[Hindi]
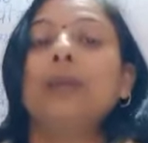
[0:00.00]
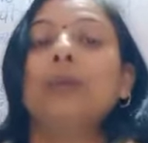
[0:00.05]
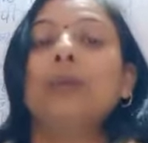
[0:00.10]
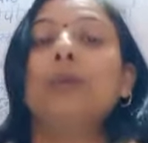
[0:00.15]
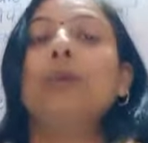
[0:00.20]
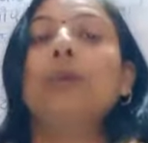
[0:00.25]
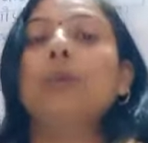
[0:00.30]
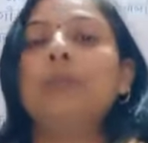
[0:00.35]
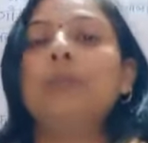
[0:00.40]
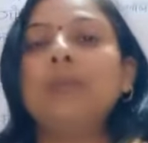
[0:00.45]

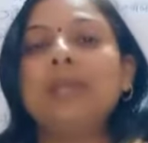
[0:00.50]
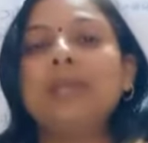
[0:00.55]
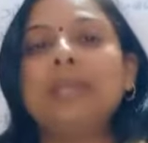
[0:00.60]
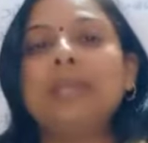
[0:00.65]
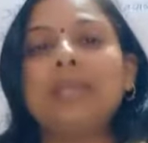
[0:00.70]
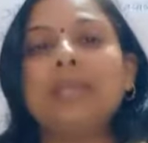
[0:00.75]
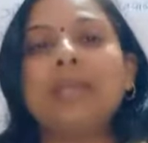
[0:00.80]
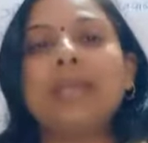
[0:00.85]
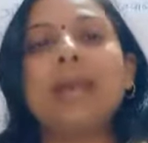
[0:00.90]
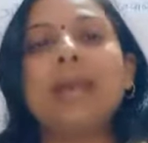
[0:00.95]
गोपी
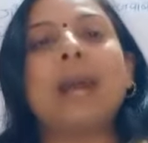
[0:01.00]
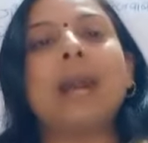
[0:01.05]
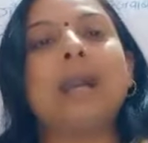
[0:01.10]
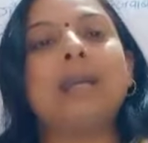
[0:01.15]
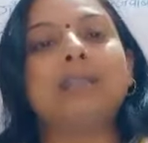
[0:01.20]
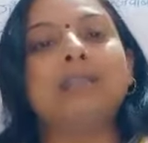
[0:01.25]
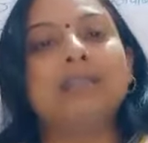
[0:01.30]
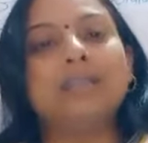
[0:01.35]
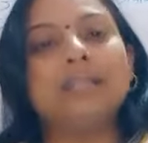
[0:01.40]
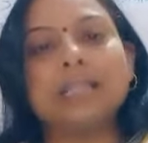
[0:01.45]
की
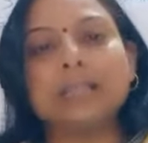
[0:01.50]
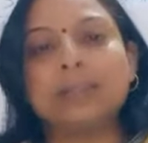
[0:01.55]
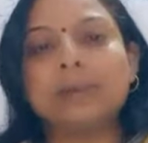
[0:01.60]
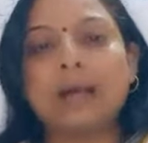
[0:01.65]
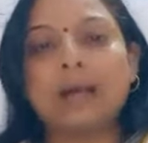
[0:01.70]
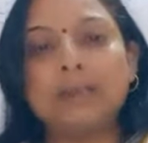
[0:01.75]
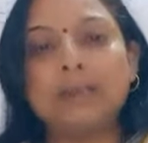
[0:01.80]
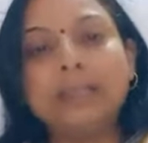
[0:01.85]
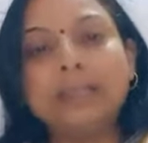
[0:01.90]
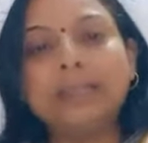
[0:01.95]
हाजिर
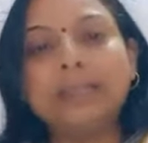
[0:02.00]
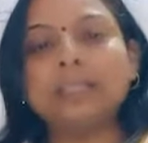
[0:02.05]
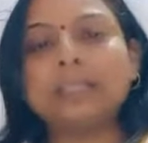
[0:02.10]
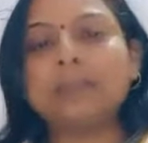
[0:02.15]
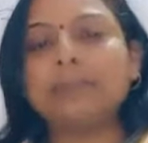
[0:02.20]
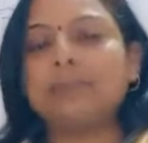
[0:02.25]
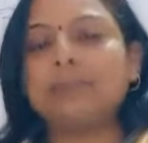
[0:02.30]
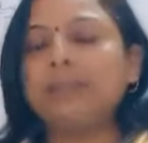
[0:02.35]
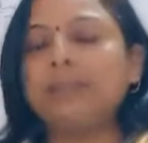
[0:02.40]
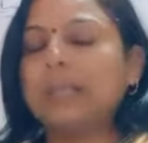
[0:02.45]
जवाबी
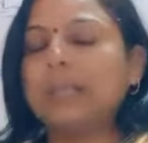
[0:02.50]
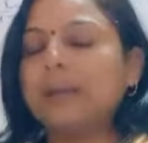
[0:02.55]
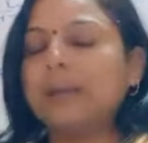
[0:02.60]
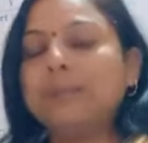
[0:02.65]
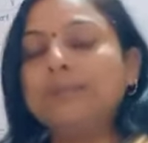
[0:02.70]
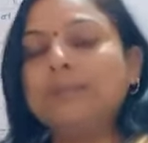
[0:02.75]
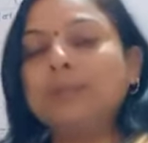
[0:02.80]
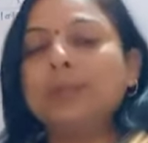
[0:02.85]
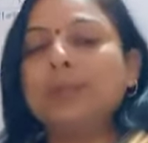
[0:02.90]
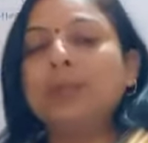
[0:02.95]
जिसमें हम
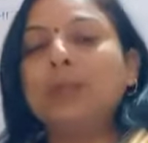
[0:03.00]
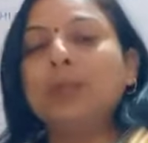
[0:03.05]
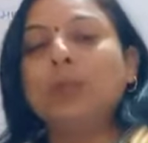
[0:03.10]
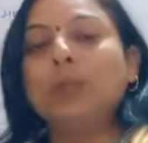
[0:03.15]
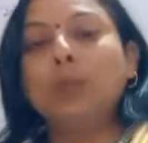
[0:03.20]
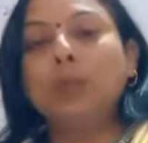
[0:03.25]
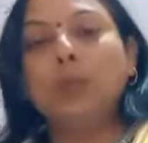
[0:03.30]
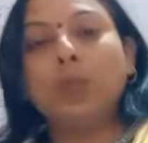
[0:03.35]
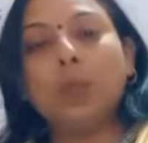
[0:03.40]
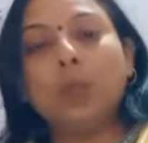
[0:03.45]

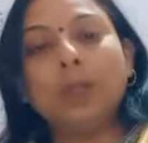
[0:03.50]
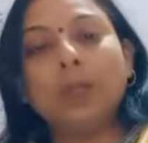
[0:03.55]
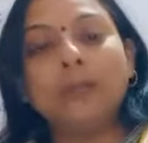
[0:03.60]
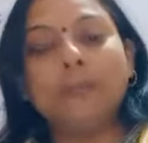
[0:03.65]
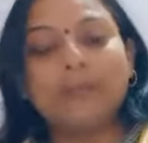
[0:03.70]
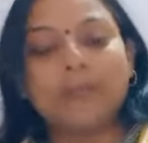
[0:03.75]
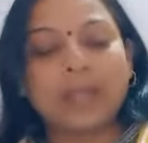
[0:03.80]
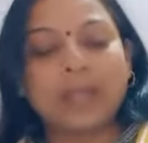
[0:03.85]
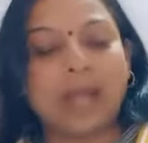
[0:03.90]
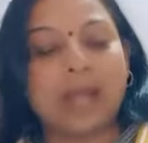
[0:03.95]

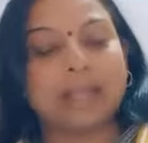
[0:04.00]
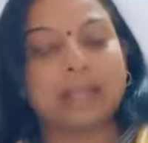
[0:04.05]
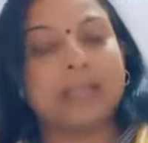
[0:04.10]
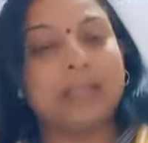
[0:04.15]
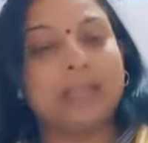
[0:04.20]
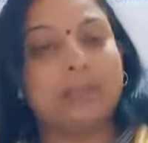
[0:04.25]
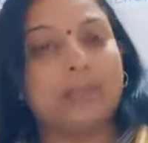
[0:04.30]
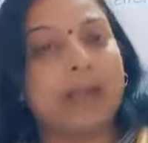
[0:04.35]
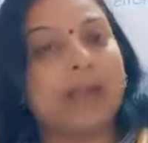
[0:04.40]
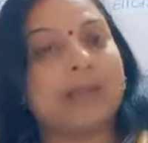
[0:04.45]
लोग
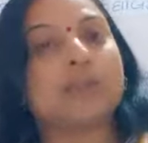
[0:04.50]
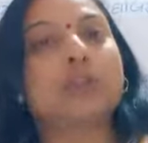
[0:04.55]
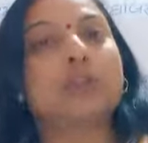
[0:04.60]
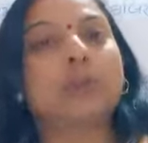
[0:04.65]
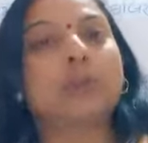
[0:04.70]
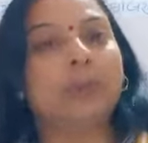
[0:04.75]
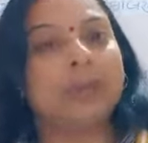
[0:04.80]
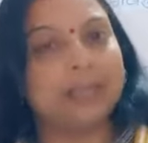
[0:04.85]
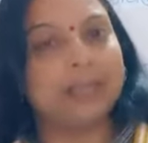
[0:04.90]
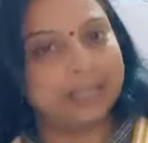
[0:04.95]
आधे पाठ को
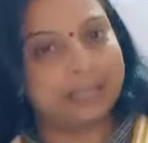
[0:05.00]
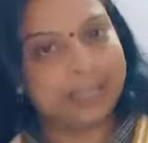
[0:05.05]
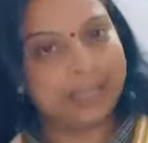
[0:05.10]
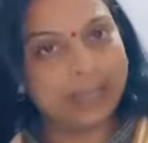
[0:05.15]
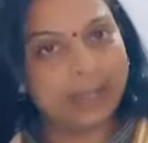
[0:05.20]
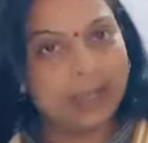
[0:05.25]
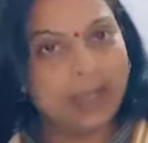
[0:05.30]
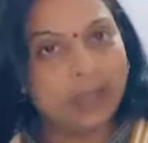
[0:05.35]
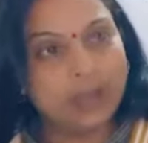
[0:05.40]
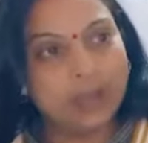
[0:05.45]
पढ़े थे
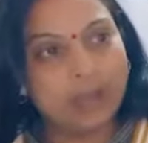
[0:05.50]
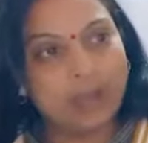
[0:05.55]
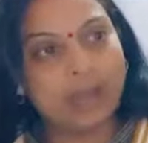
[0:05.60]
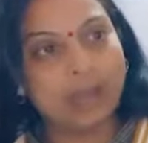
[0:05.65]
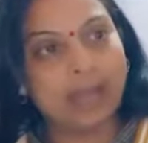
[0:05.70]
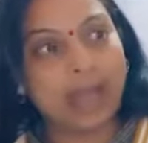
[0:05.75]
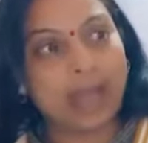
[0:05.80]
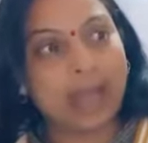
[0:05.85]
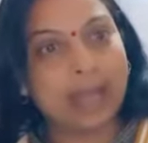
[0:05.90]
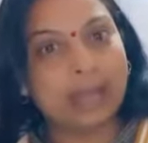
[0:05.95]
और
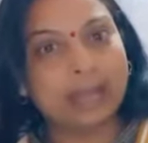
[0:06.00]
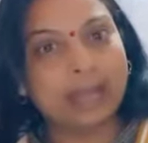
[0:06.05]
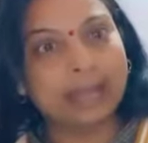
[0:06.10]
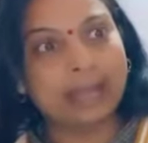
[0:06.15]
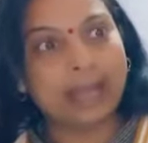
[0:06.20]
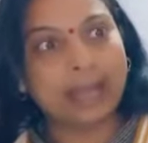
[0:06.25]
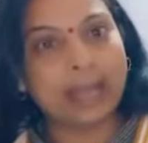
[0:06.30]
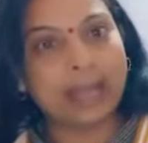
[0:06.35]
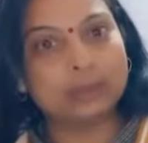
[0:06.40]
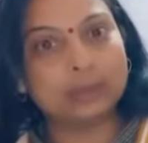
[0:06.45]
आगे
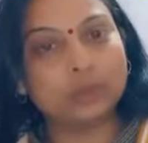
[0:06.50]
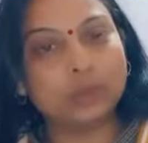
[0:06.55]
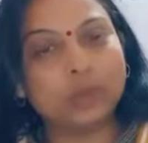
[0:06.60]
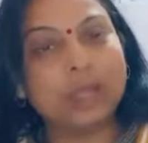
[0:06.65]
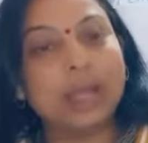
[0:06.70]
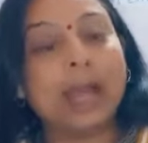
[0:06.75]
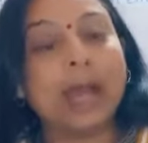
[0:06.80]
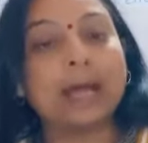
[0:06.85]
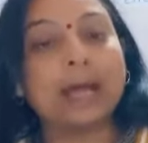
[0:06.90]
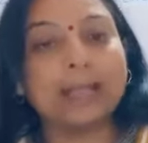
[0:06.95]
का जो
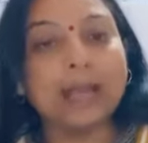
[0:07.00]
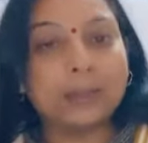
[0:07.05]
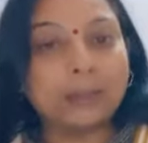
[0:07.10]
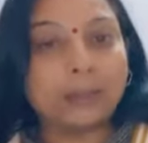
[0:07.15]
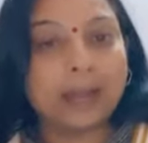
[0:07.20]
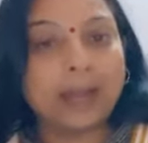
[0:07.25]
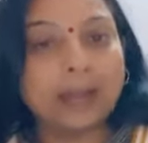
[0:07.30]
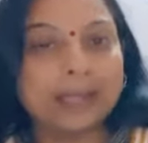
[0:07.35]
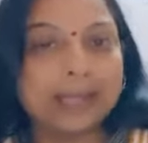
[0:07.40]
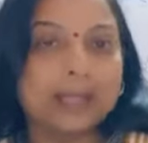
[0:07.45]
है आधा
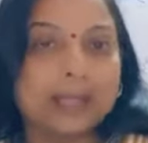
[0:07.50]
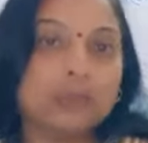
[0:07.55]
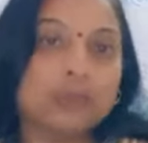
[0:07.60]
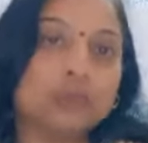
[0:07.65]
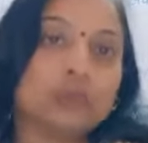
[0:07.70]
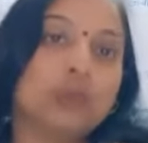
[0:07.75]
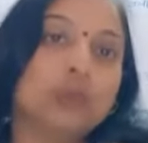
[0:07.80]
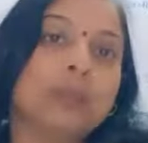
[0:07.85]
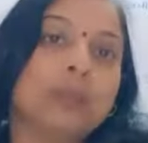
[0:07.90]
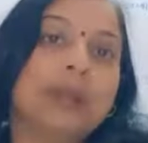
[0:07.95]
पाठ है
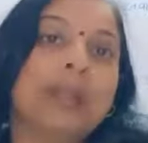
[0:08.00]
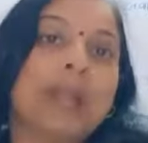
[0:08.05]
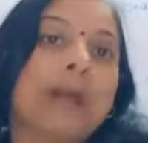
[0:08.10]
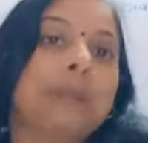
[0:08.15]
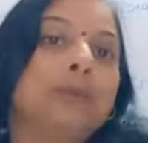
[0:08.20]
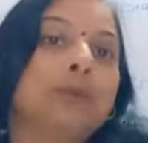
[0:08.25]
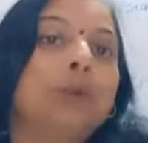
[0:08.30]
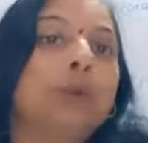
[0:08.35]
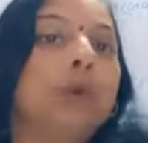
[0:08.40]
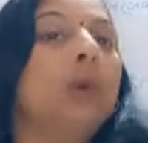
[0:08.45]
उसको मैं
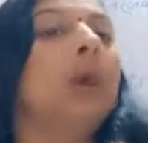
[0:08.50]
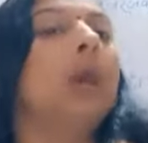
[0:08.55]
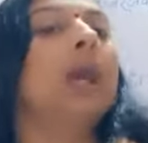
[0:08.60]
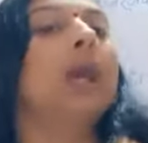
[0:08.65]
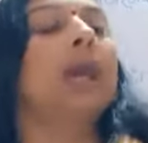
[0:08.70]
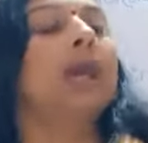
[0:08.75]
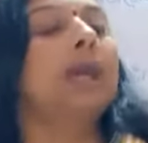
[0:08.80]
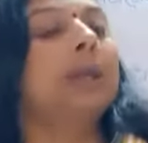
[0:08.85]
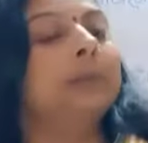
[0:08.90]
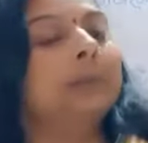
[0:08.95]
आपको
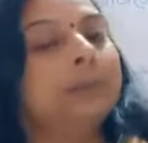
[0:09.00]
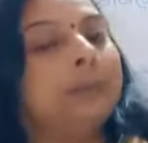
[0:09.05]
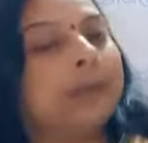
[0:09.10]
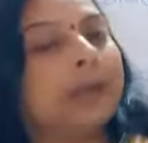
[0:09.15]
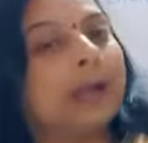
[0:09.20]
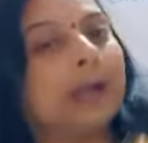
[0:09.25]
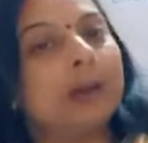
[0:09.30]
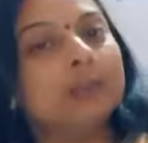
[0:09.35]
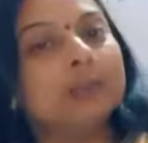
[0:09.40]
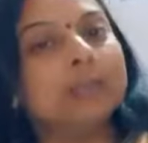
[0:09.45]
अभी
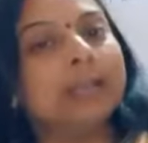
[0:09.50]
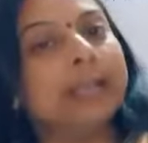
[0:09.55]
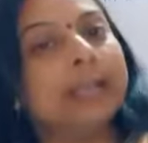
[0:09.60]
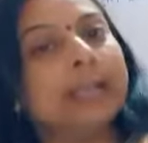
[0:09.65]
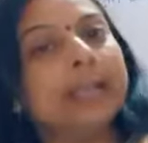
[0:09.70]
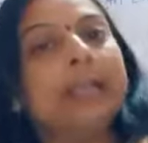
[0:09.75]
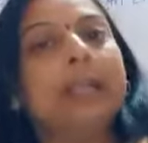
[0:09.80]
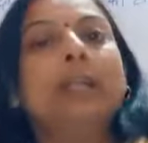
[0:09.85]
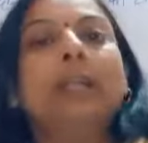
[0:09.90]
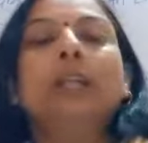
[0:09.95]
पढ़ाऊंगी
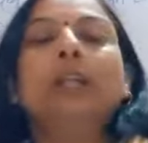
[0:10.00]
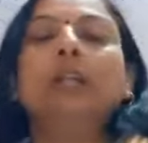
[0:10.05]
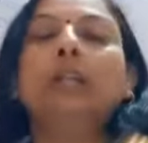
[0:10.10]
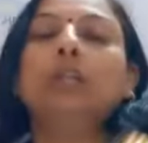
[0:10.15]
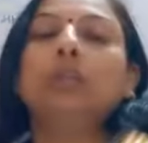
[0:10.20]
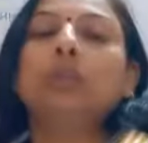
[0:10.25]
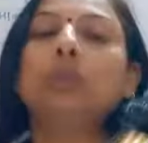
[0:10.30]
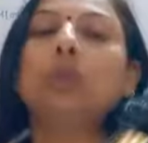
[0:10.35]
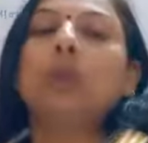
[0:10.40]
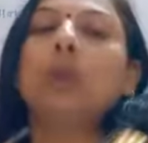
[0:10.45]

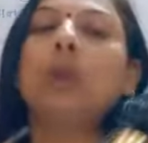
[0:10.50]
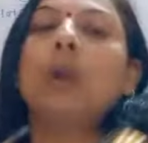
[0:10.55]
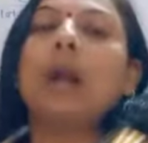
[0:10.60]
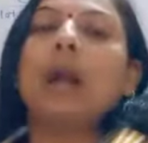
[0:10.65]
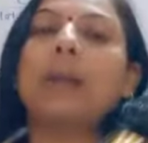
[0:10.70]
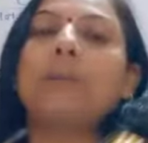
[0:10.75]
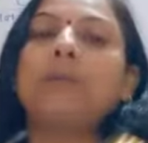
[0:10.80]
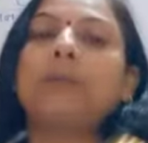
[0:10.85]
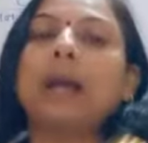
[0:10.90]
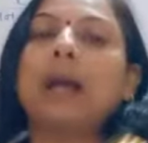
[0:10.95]
तो
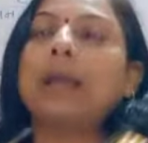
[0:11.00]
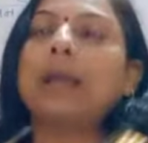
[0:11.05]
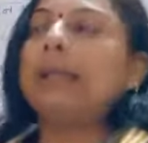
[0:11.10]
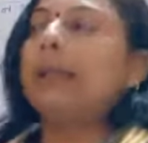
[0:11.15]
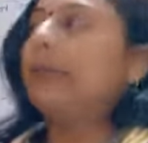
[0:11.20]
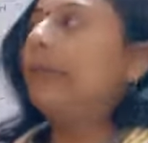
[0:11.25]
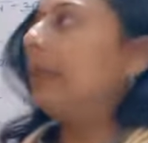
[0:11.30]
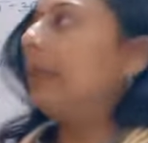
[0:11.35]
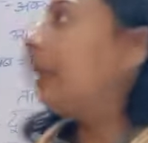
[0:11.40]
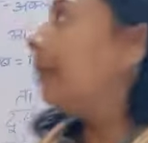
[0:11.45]
आपका
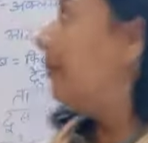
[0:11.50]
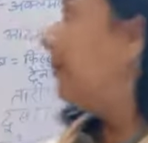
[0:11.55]
ये वह